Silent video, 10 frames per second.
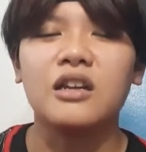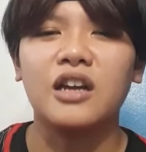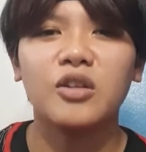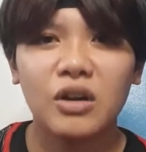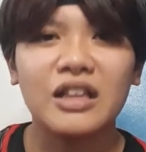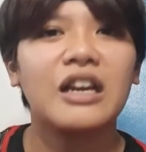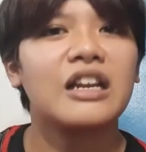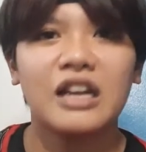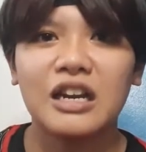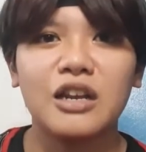Ngayon ko lang
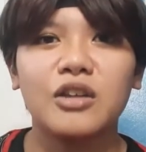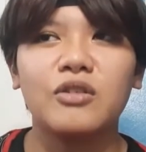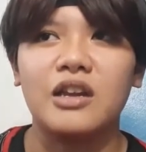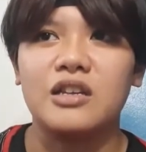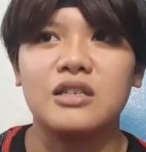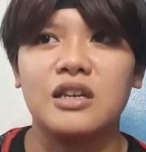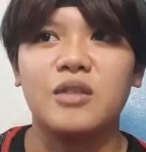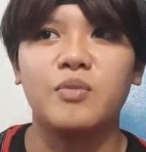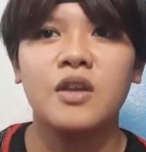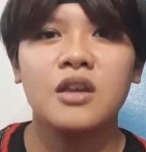talaga narinig yun, guys.
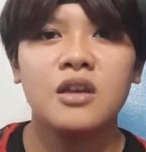I'm